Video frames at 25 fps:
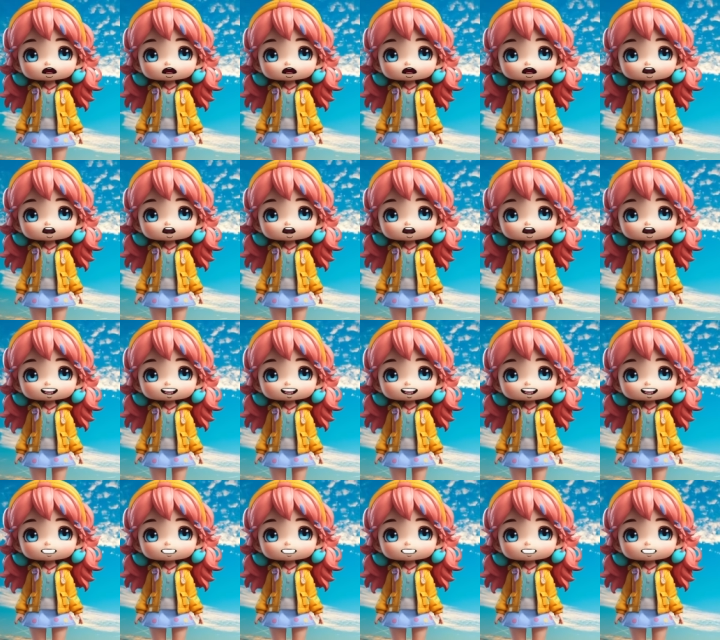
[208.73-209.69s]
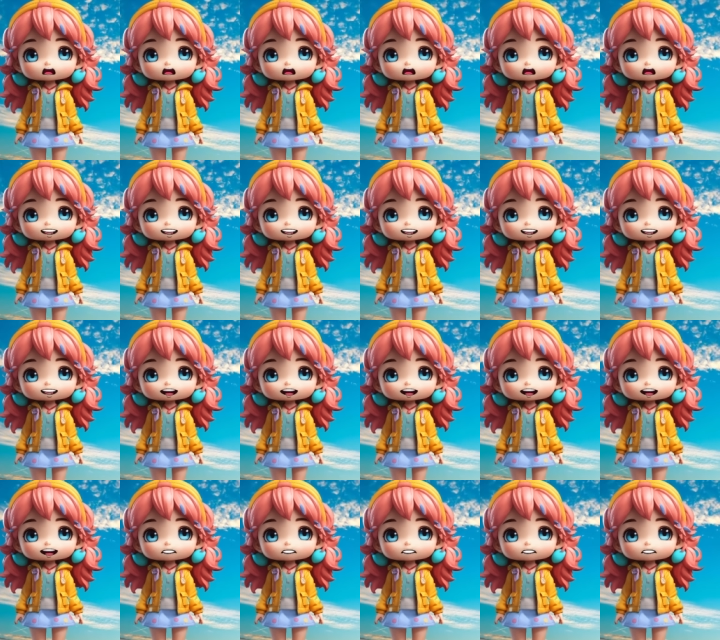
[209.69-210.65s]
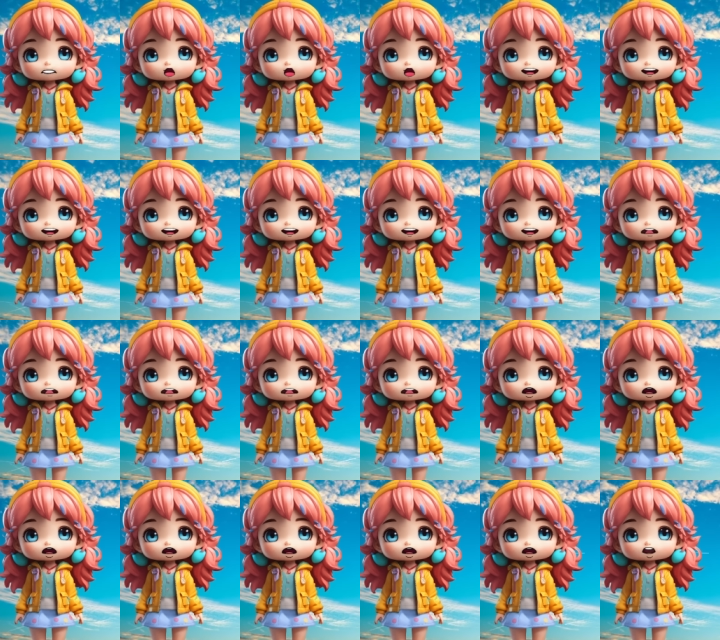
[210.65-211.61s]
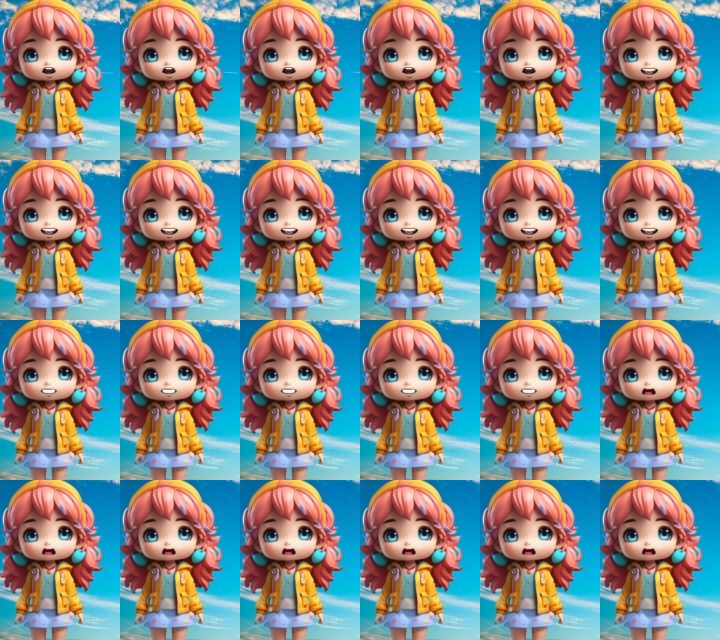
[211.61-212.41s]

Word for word: Kenapa kamu kasih nama panggilan kayak gitu buat Clara?